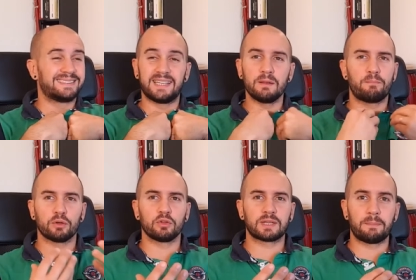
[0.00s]
c'est une
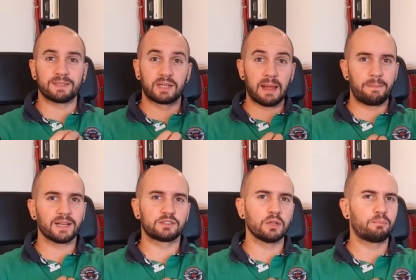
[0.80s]
porte d'entrée parce que la
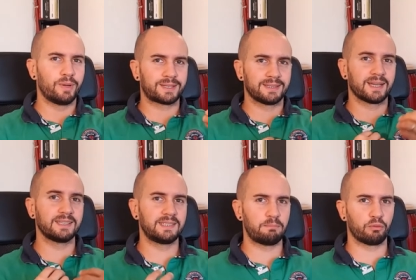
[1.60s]
personne peut être
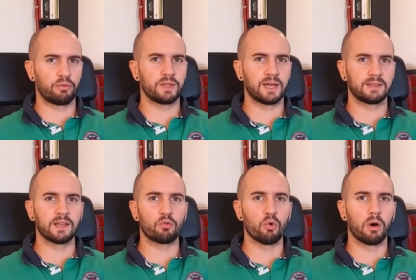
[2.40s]
intéressée pour venir à
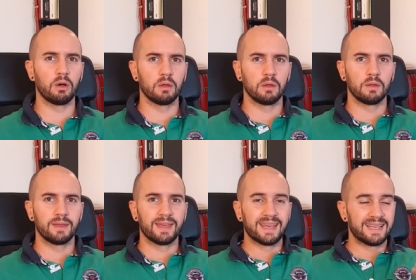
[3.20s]
tes cours.
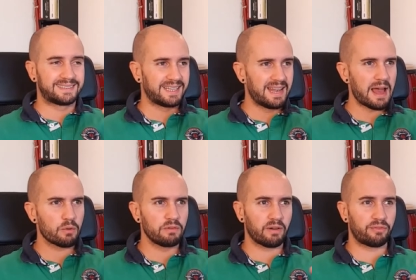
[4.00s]
Et c'est là
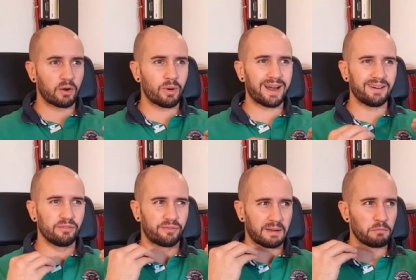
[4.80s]
où il va falloir
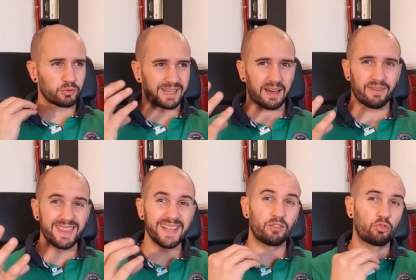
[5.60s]
vraiment
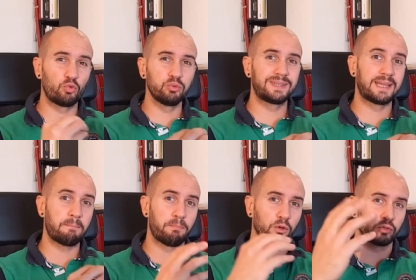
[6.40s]
travailler toutes tes
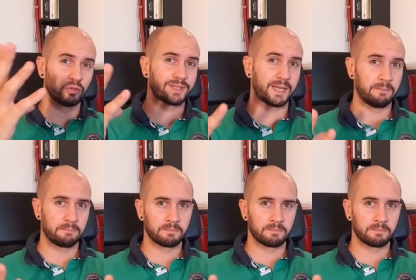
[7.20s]
portes d'entrée.